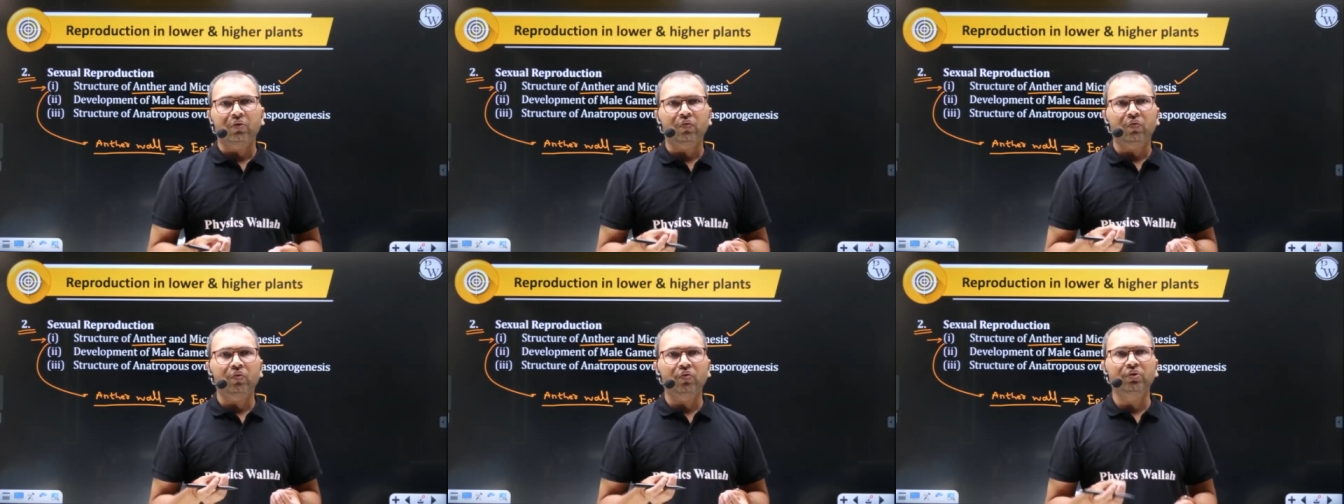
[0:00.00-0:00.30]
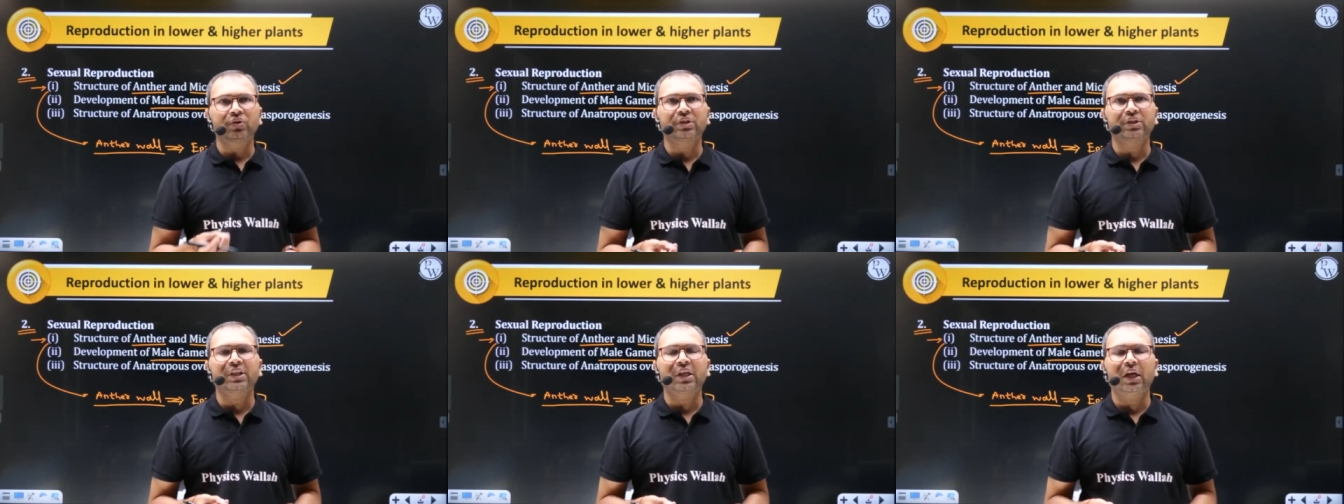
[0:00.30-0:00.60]

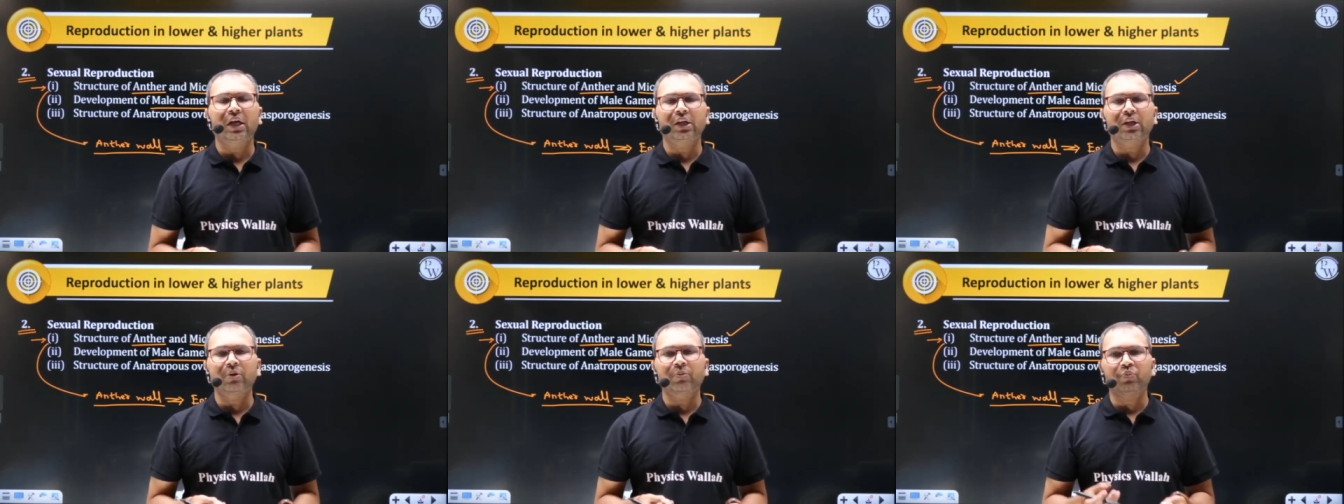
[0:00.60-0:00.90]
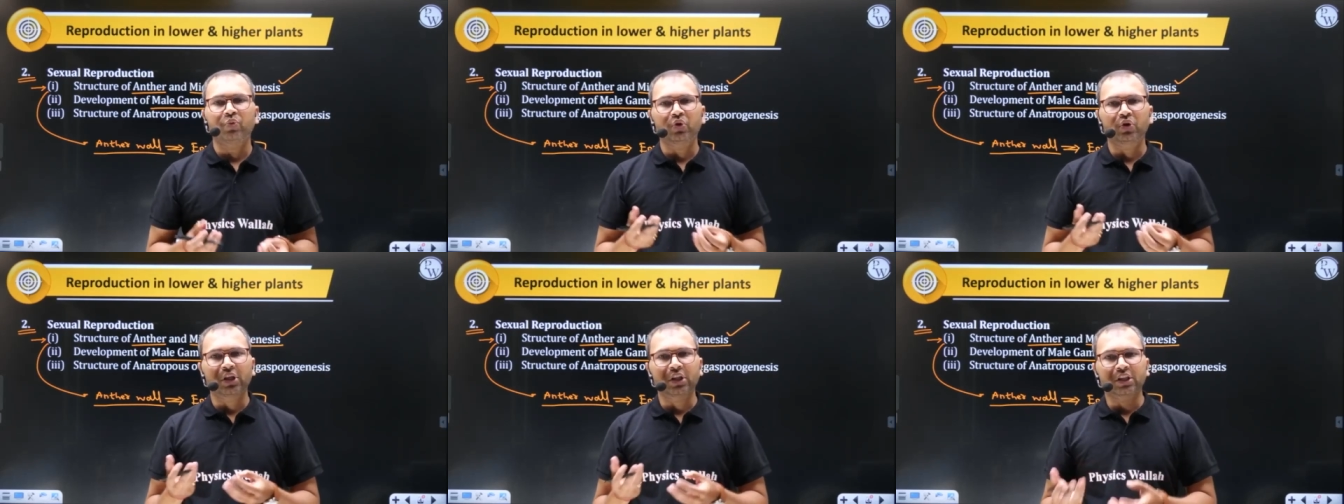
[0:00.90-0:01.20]
उससे आगे
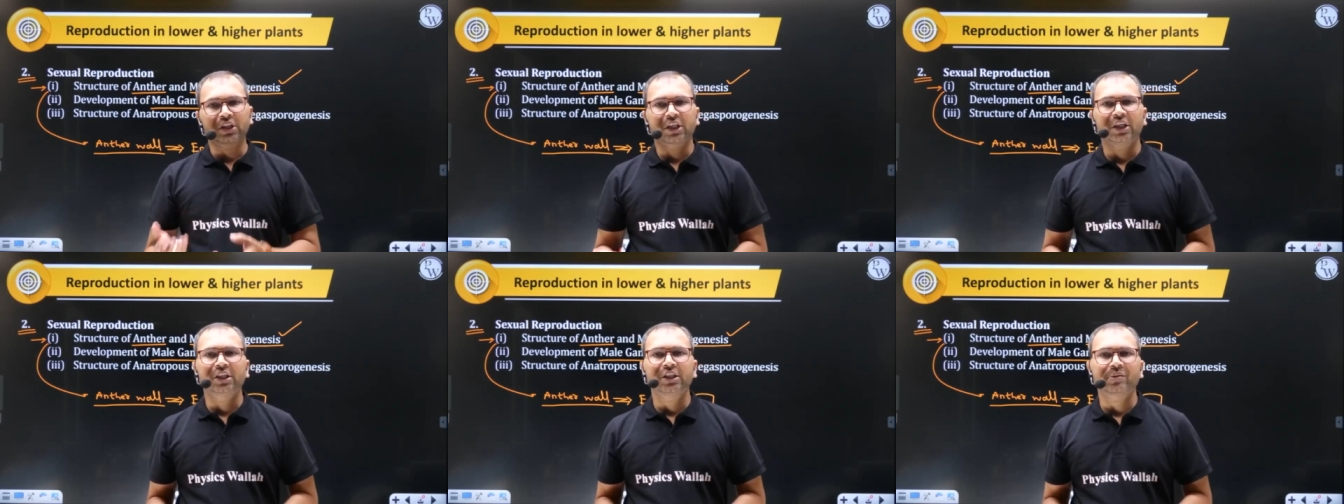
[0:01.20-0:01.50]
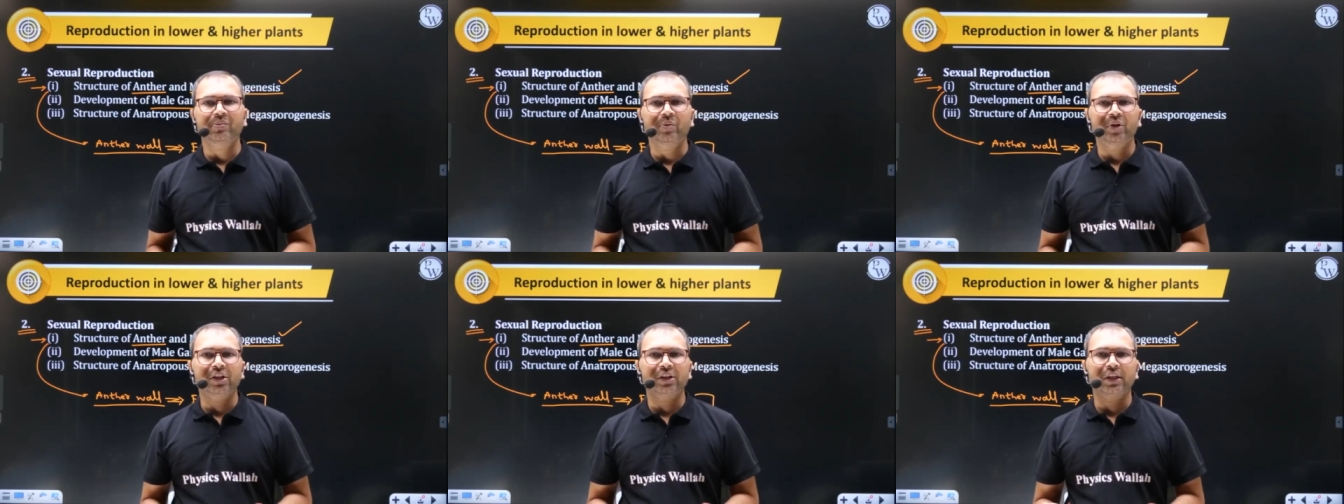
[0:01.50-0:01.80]
पोलन ग्रेन्स
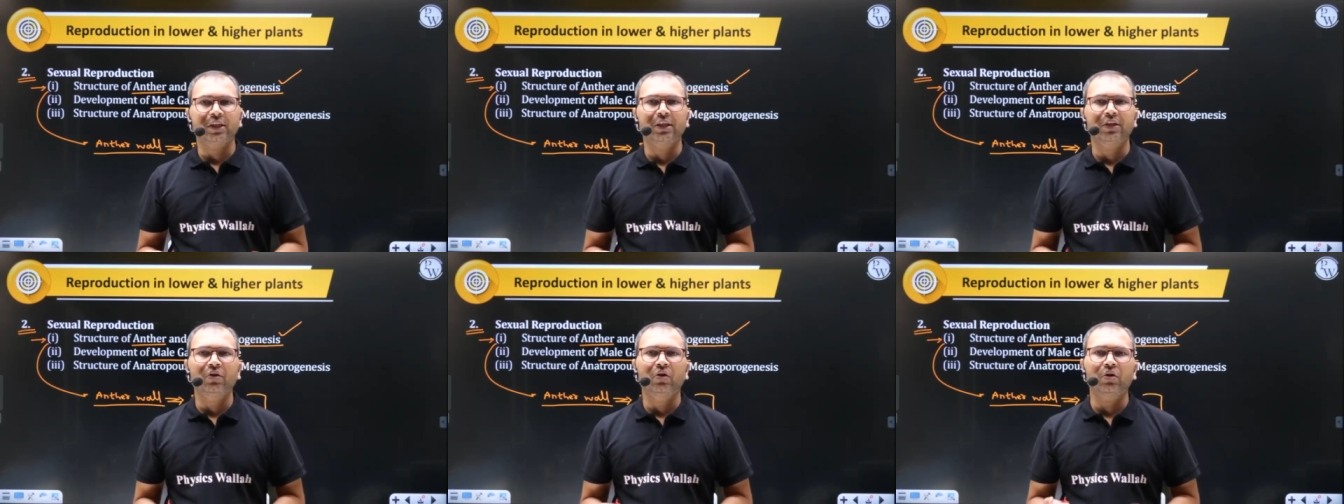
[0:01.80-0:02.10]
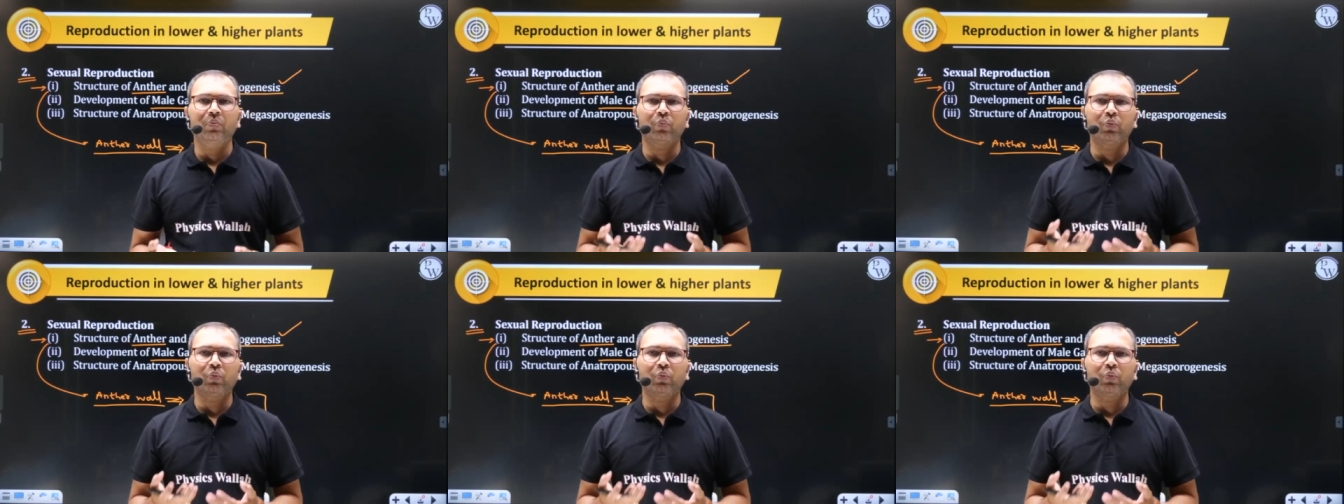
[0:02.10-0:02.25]
बनते हैं और